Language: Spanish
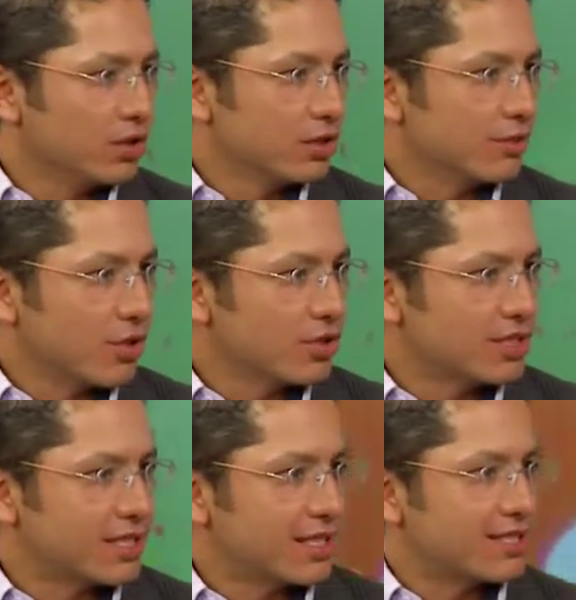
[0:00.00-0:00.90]
Tampoco se
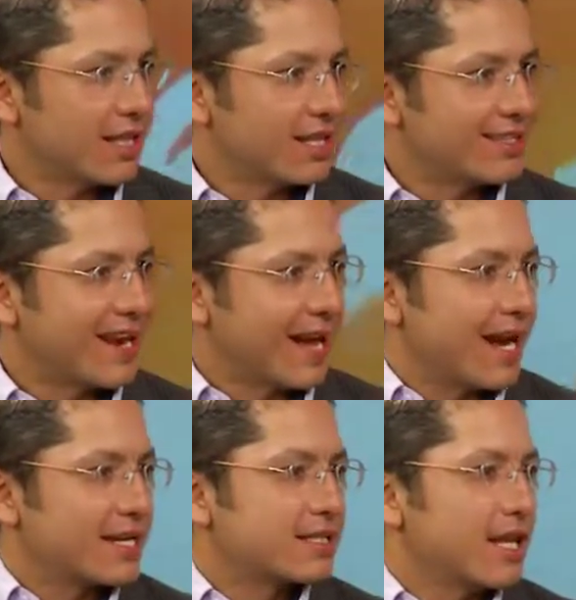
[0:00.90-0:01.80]
trata de
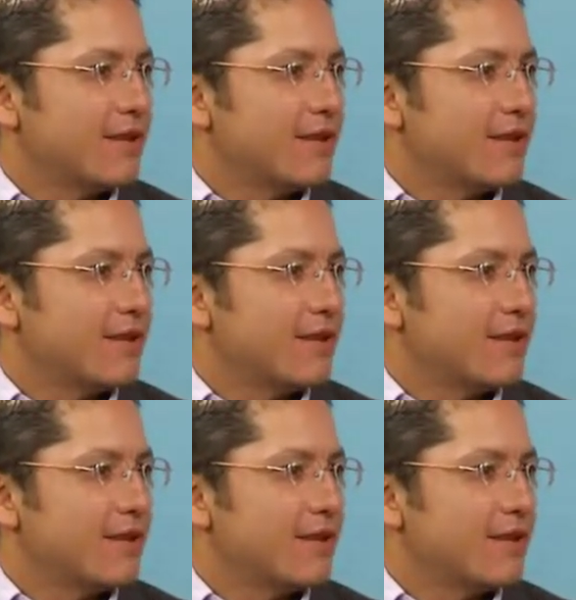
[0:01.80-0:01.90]
tragarse la